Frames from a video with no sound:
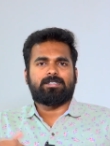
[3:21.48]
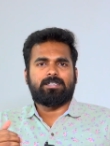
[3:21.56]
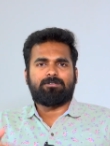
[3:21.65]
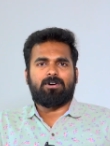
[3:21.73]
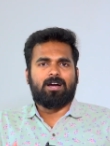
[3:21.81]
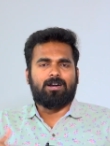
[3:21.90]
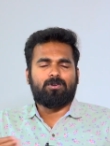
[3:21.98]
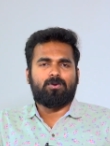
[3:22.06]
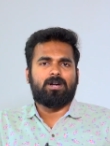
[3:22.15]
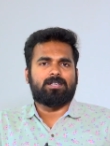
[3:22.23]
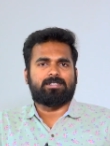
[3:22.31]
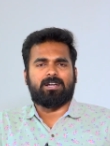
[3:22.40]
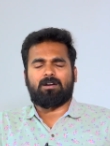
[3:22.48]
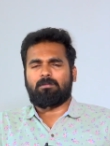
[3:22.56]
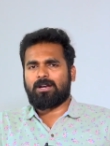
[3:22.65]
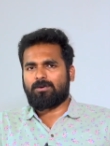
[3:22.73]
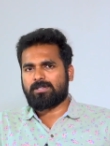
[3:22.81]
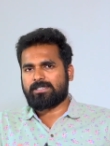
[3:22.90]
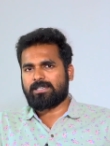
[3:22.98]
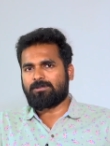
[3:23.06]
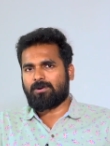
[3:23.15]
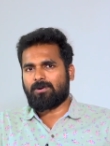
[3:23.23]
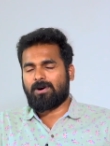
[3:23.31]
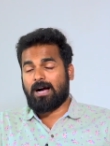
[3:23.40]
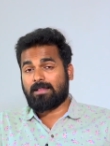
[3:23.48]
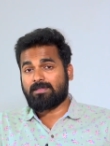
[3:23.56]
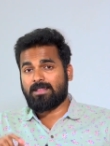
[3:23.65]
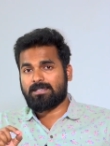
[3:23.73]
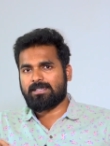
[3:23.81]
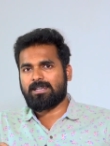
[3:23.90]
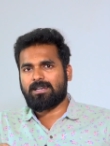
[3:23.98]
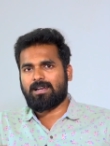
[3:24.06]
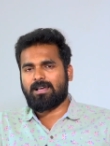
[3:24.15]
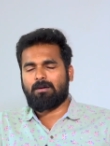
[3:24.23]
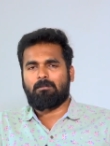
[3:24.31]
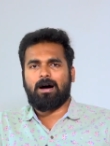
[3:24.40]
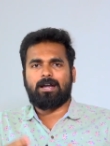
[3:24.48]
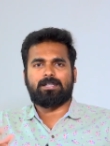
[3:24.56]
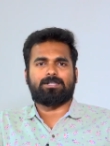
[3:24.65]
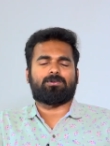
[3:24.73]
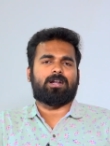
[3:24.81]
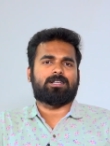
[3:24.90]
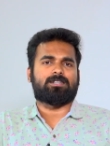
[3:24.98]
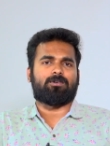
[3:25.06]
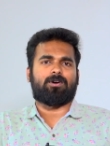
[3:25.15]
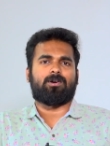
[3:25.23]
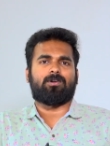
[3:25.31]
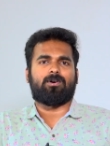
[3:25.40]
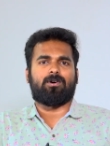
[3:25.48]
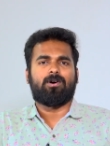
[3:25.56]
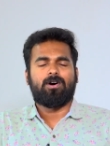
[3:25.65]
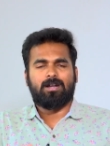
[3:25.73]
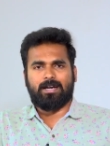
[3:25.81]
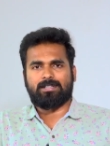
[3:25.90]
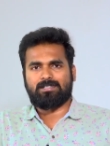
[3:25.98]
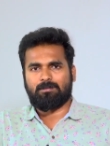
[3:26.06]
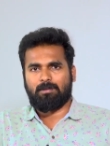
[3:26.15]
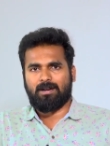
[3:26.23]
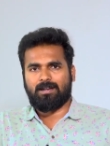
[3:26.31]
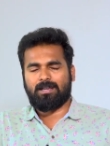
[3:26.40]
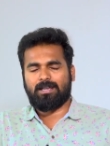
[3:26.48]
ஜீவா கல்லூரியில் சேர்கிற மாதிரி ஒரு சீன் வரும் அந்த சீனில் மாரி செல்வராஜ் அவர்களும் நடிச்சிருப்பார்